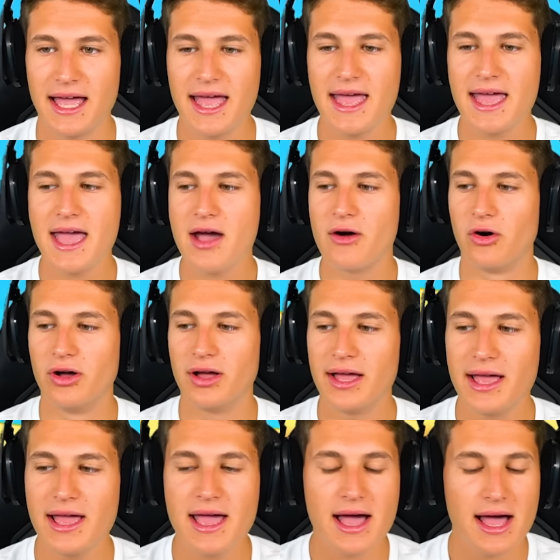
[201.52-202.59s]
eh, oh,
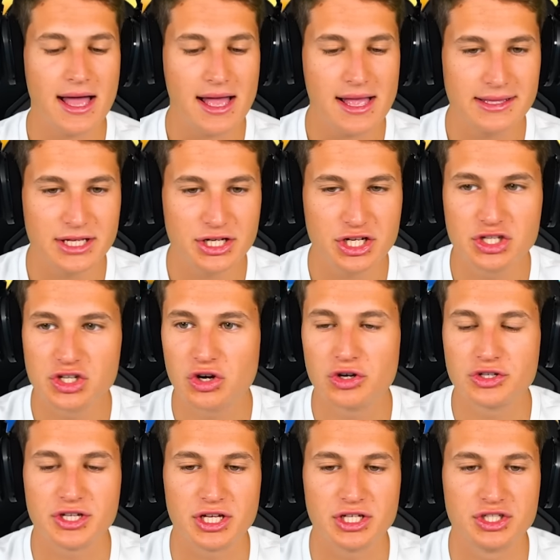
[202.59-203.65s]
eh, ha deciso
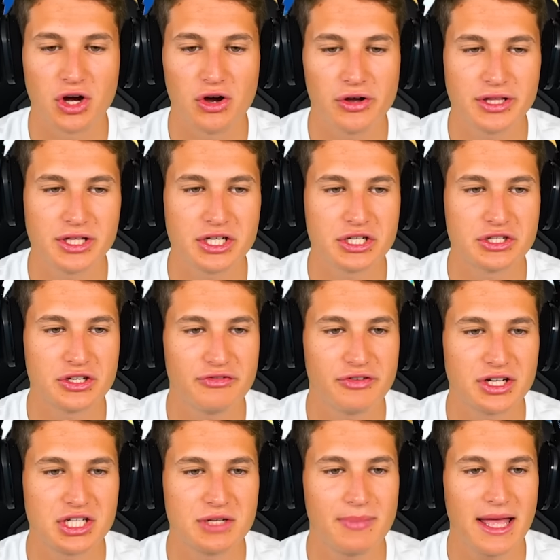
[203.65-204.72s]
così il gioco Ha deciso di
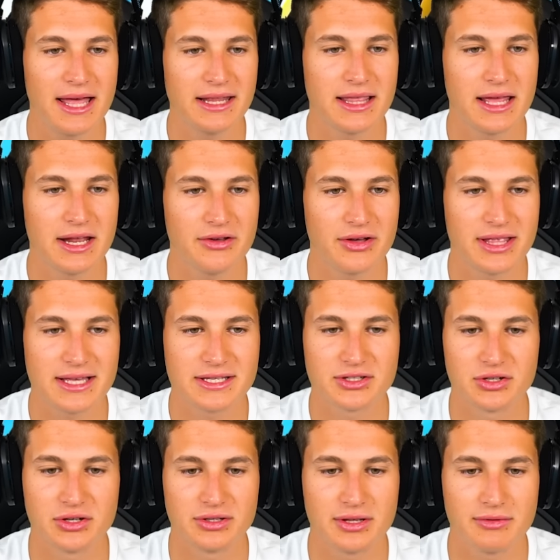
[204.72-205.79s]
farci perdere Io
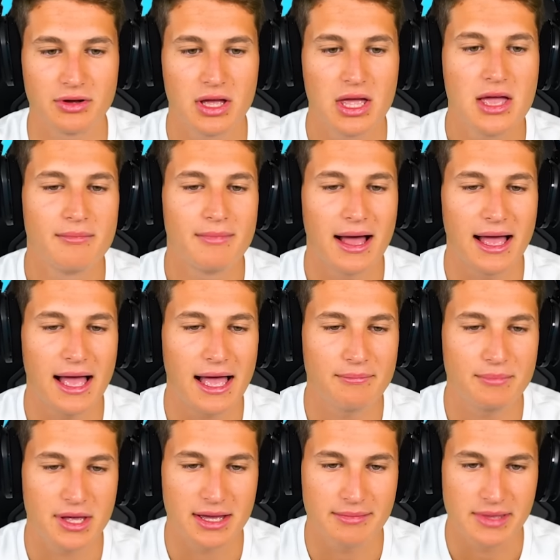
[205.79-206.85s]
adesso devo... Ma
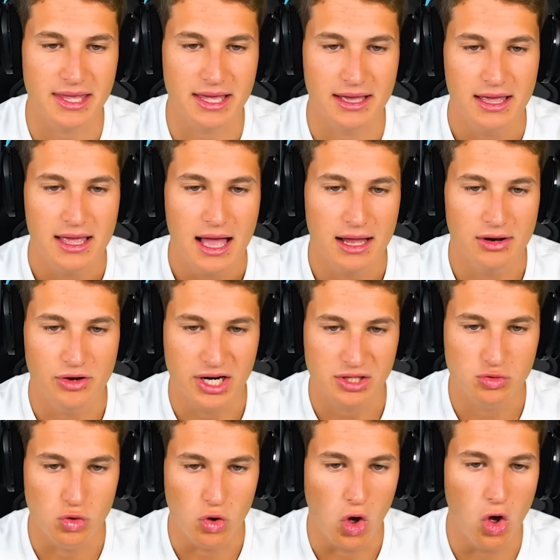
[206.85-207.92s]
amica mia Allora
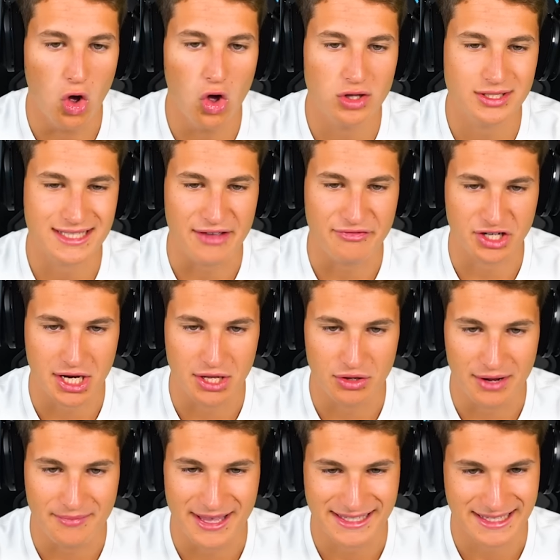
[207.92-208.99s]
tu o stai facendo
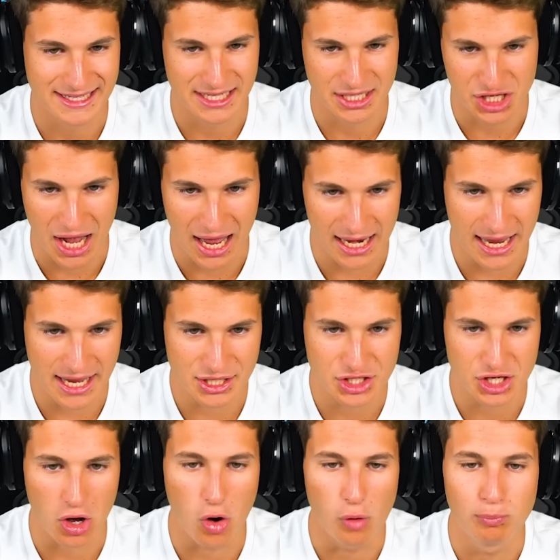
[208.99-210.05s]
la mia stessa
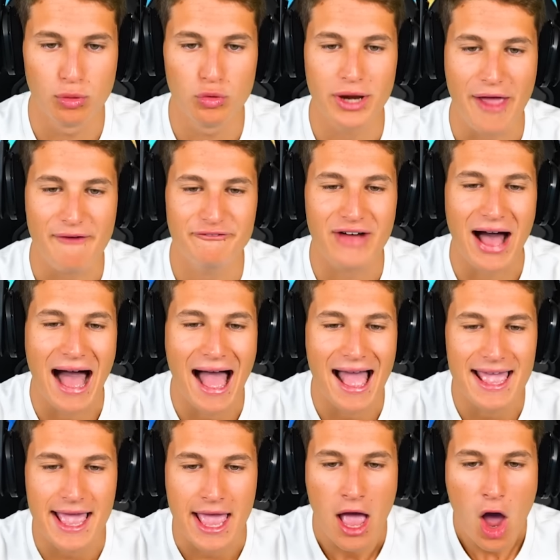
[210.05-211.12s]
challenge Oppure vai,